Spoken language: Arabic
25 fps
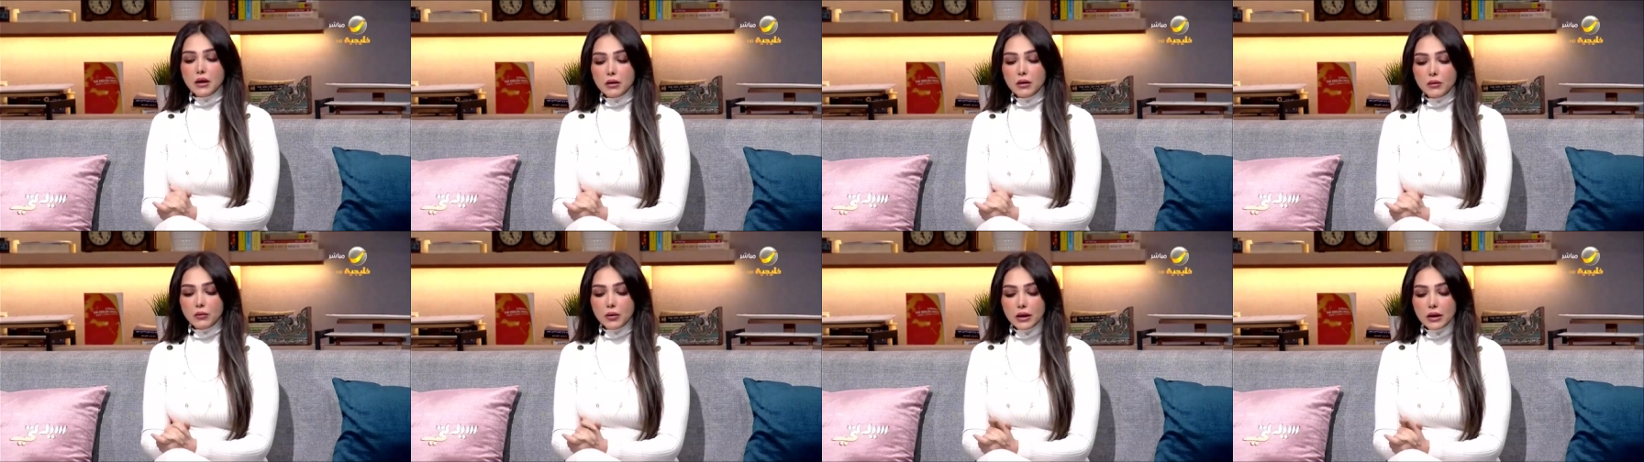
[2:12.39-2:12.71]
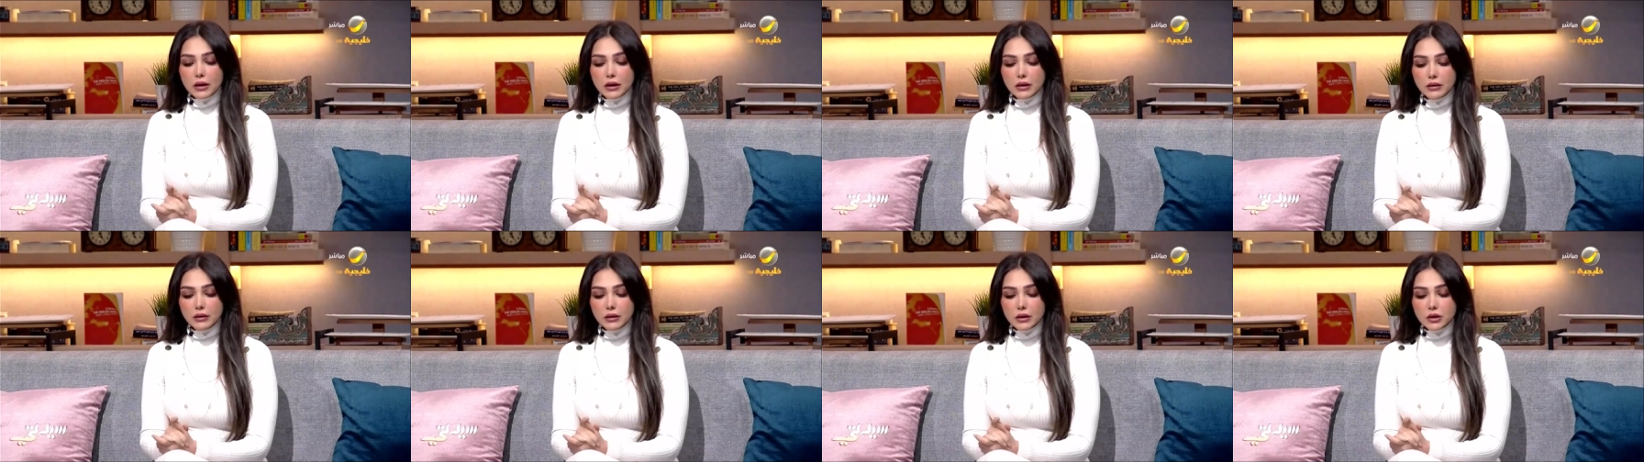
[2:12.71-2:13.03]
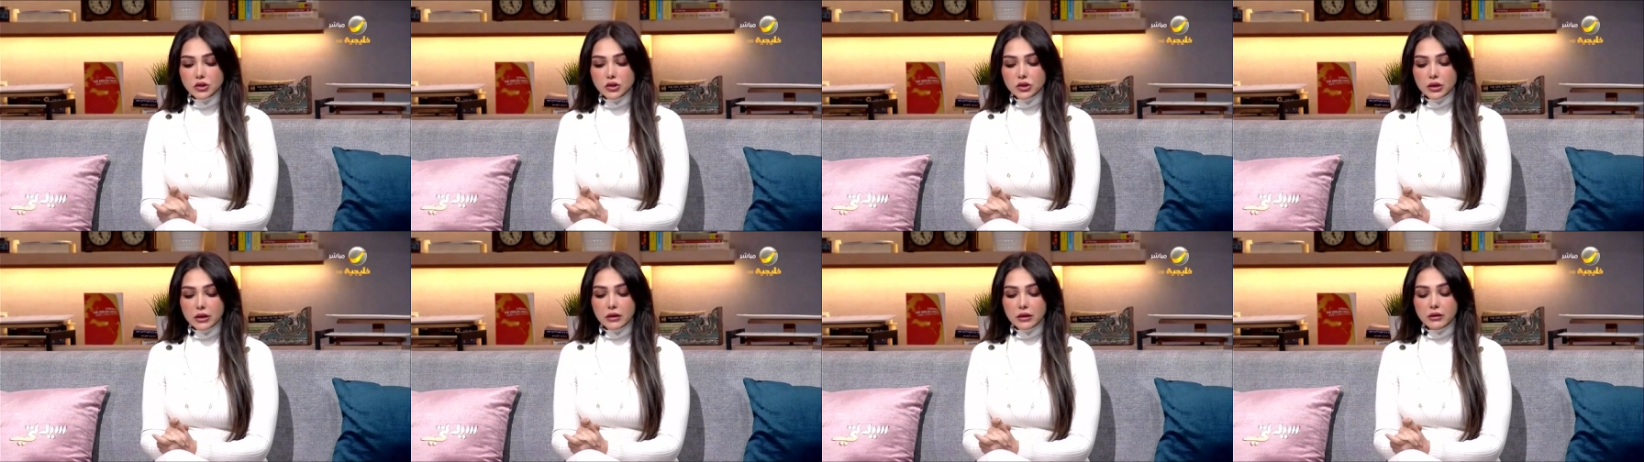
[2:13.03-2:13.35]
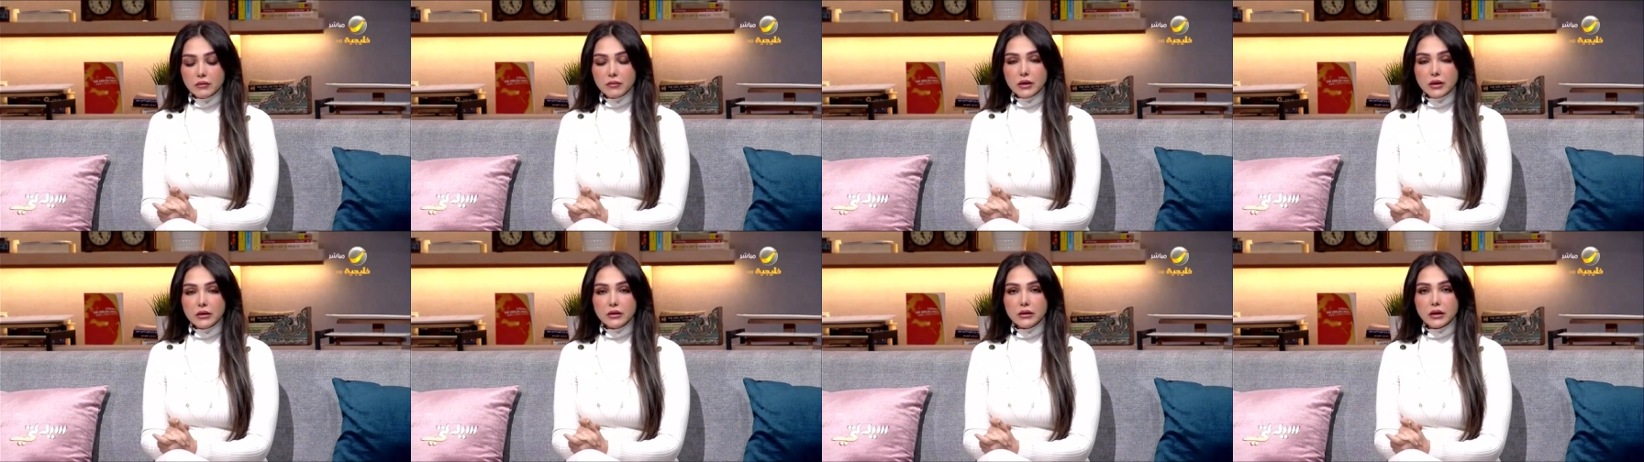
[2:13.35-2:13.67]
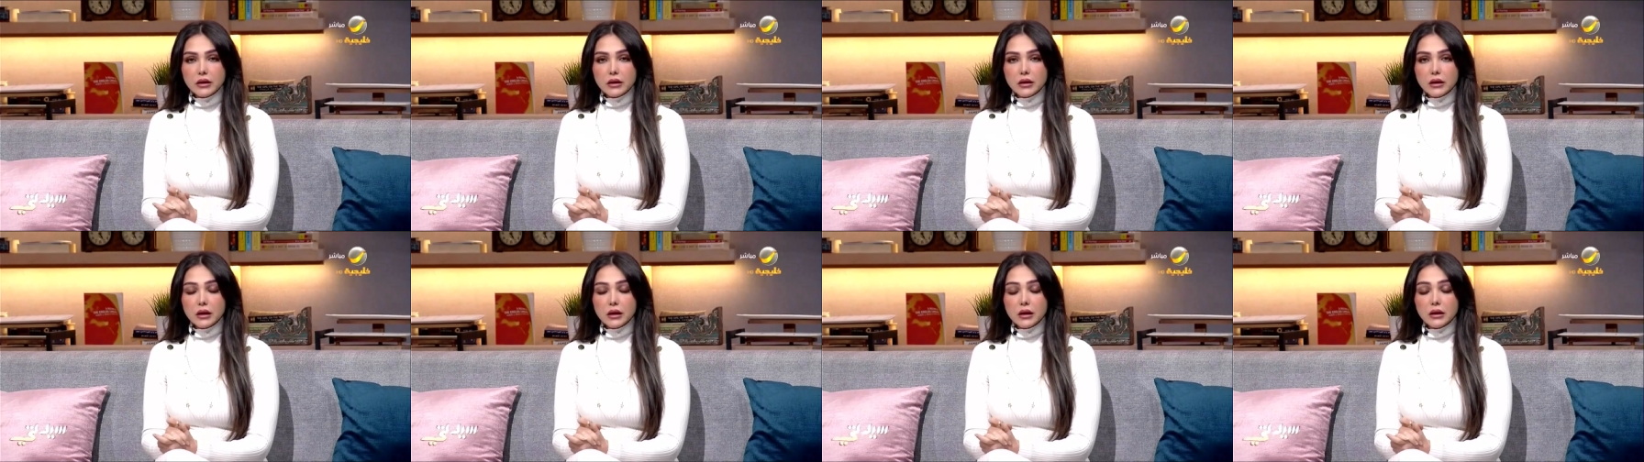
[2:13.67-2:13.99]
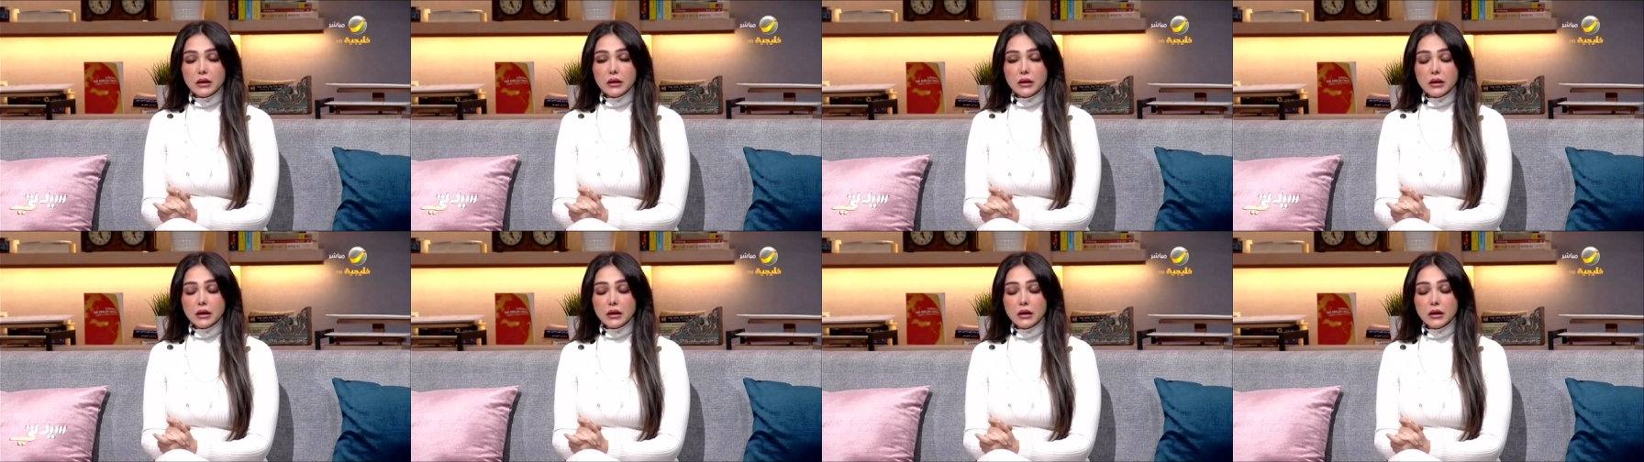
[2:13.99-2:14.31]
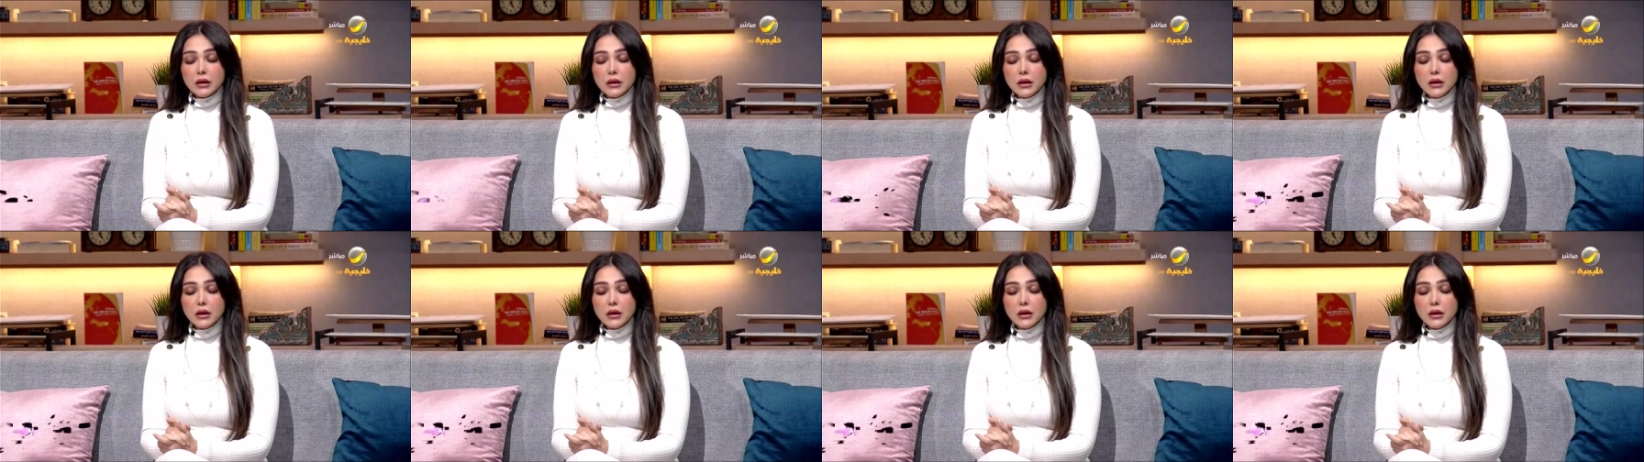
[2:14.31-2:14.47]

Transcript: والد الشهيد بندر كان